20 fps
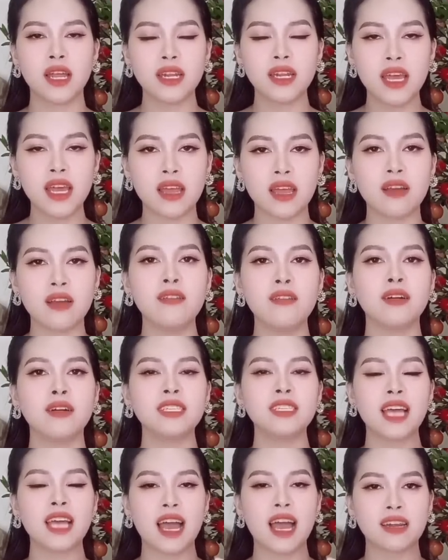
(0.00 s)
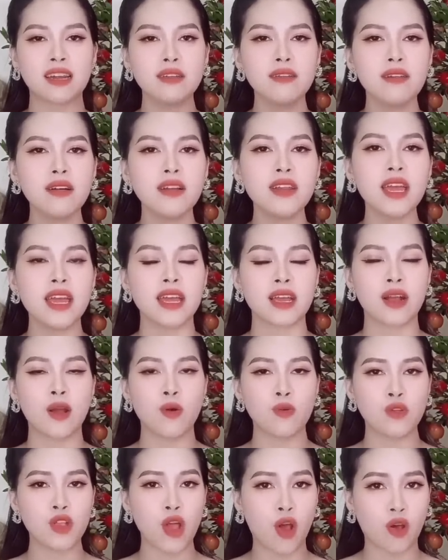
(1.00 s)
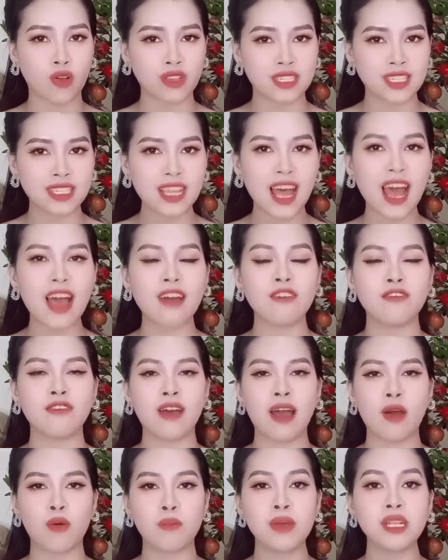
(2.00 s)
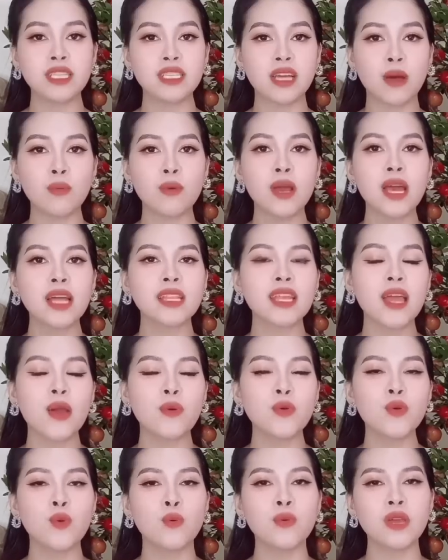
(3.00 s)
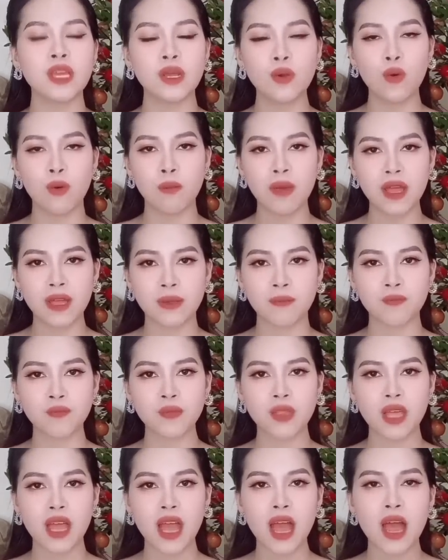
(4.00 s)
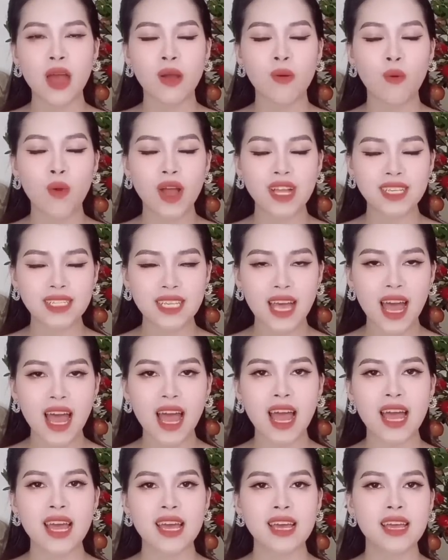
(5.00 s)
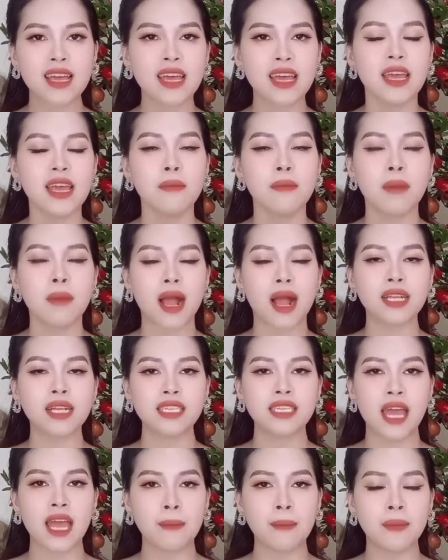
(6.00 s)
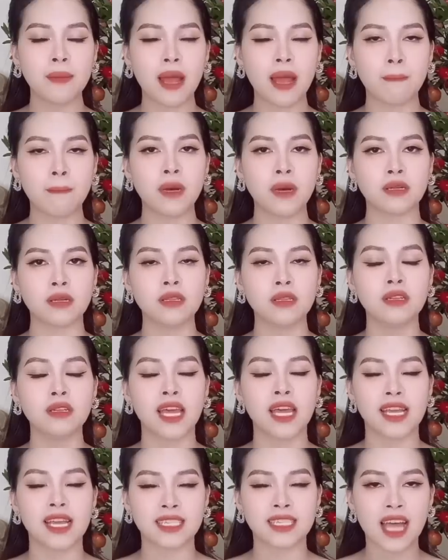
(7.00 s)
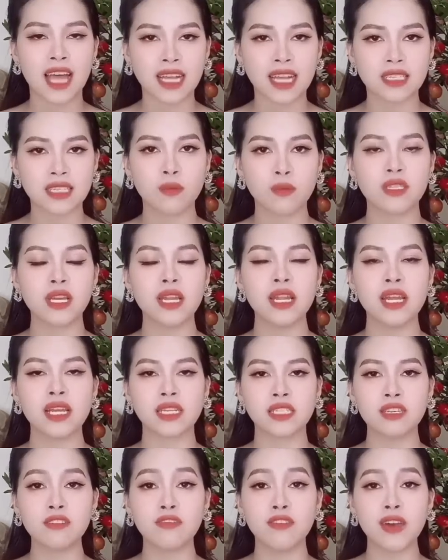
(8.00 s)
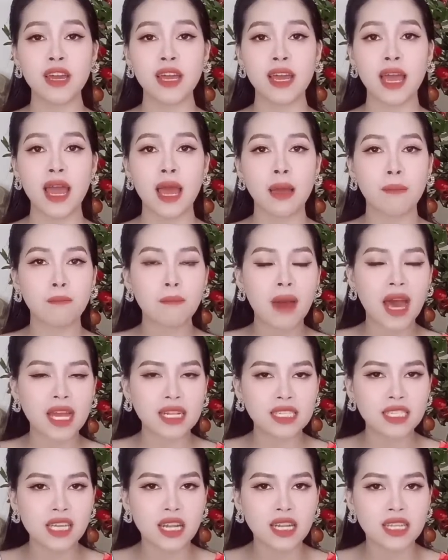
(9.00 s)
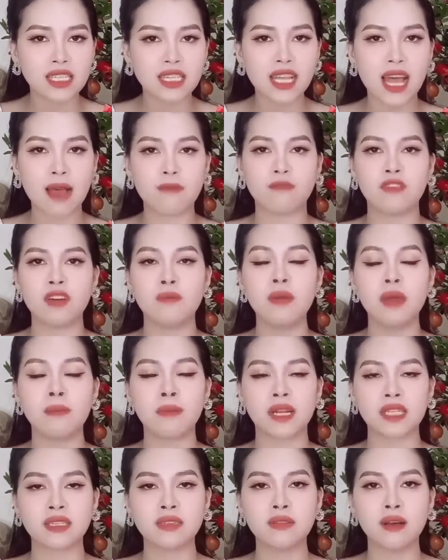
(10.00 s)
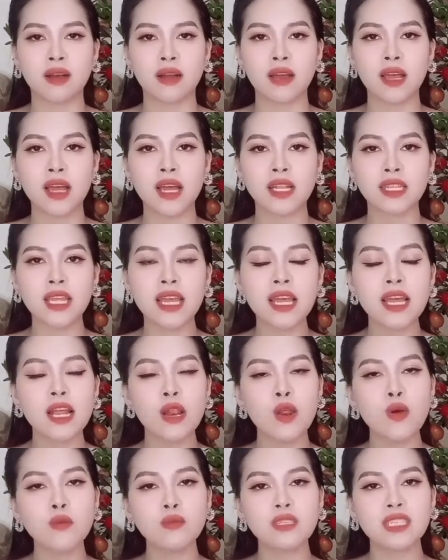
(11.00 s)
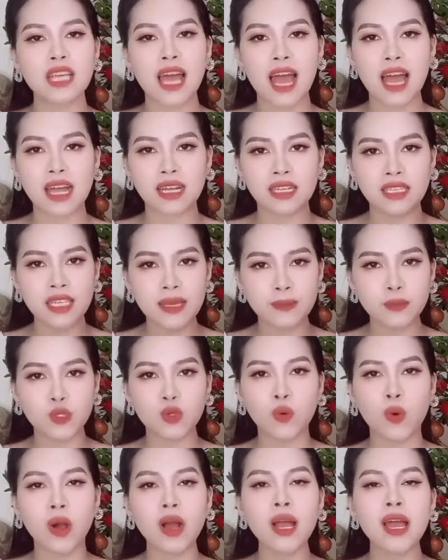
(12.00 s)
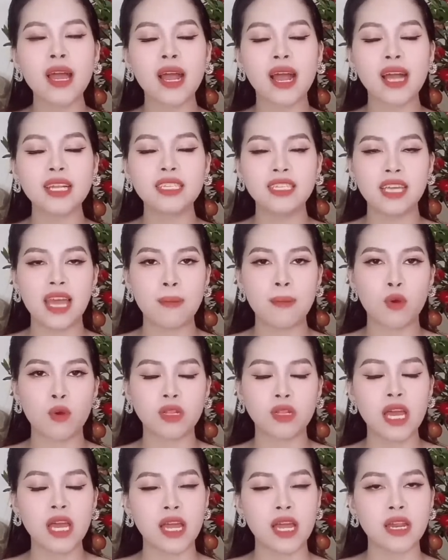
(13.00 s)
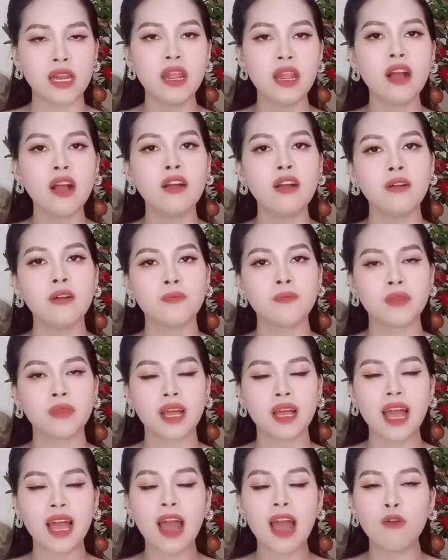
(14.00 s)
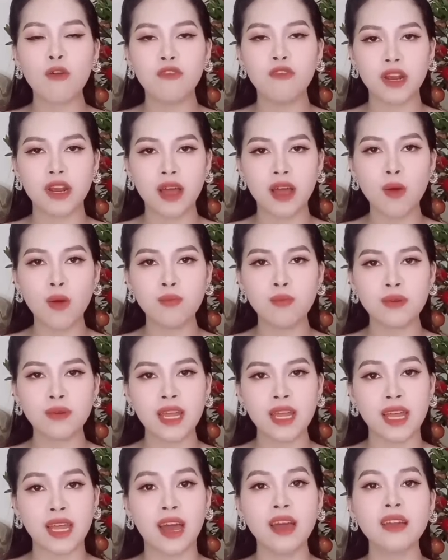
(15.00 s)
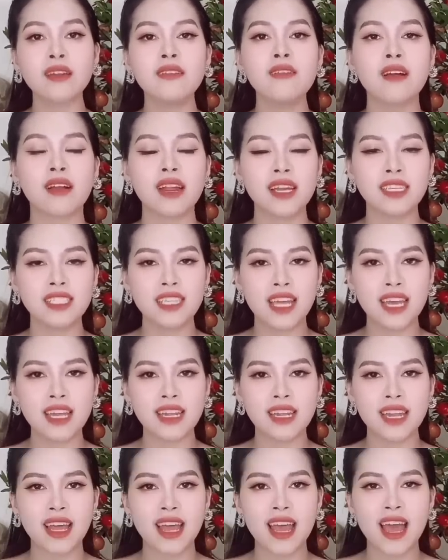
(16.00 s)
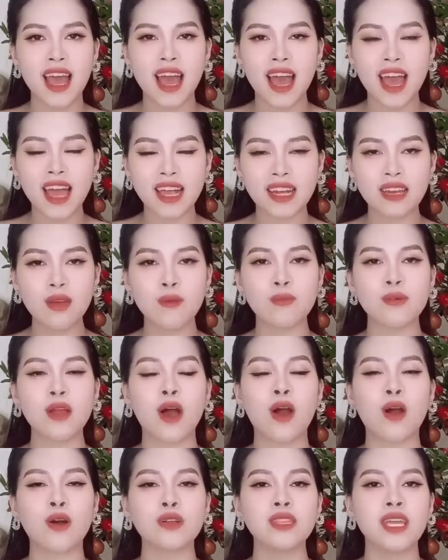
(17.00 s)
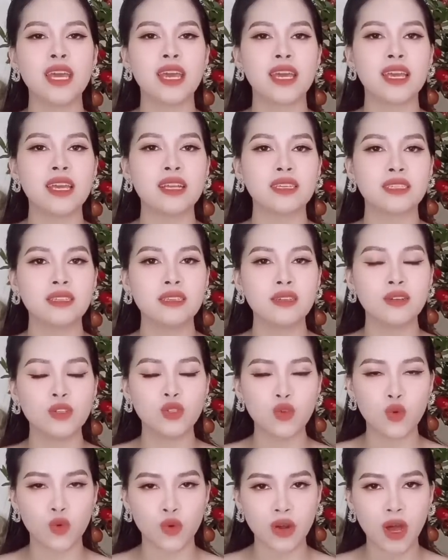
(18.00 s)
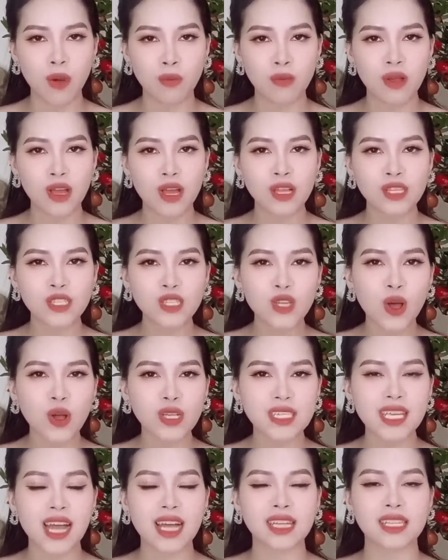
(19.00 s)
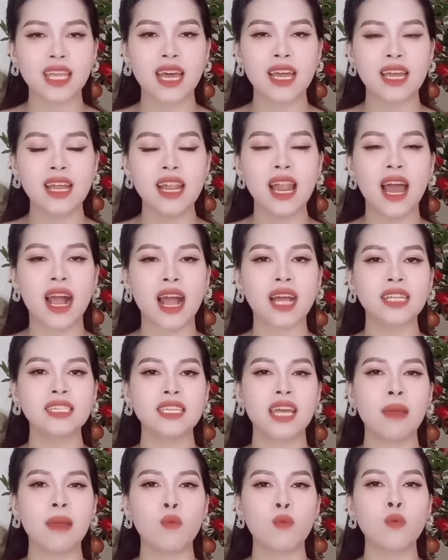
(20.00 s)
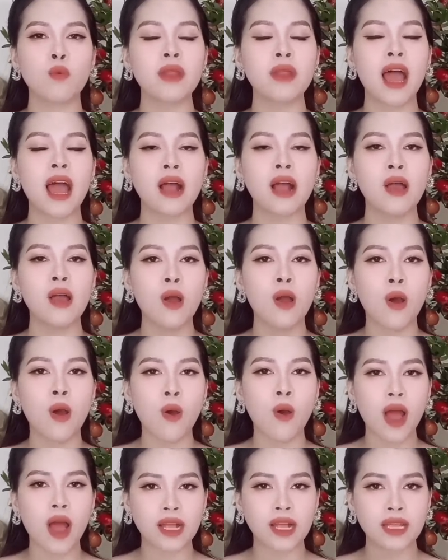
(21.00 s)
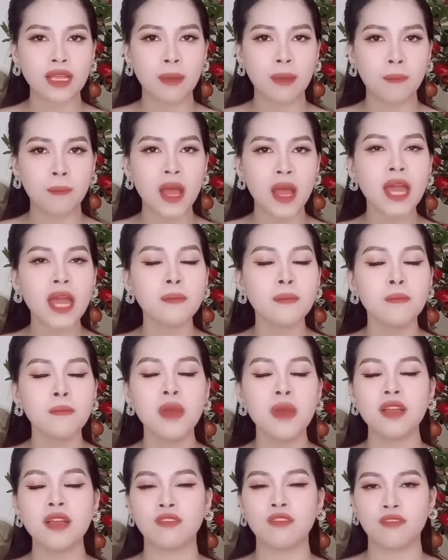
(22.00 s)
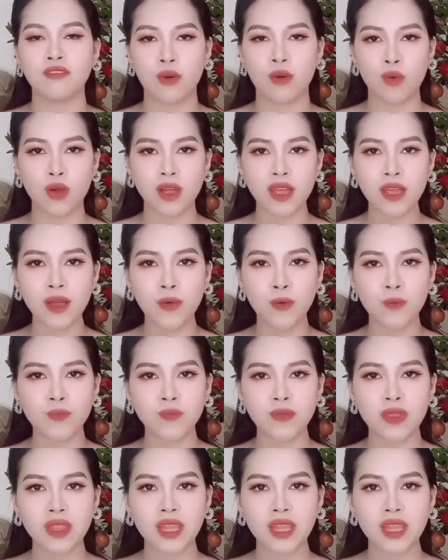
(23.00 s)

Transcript: để hướng chàng đưa đẩy cậu nhỏ ra vào bên trong theo đúng ý của mình Ngoài ra, khi mà các chị em nằm ở tư thế giang rộng chân hình chữ V, bàn chân chạm với bề mặt giường thì lúc chàng nhịp xuống, các chị em có thể nâng cao phần hông để hất ngược lên trên. Hành động đó thể hiện sự chủ động cho chàng thấy là các chị em cũng đang hòa nhập hết mình vào cuộc yêu.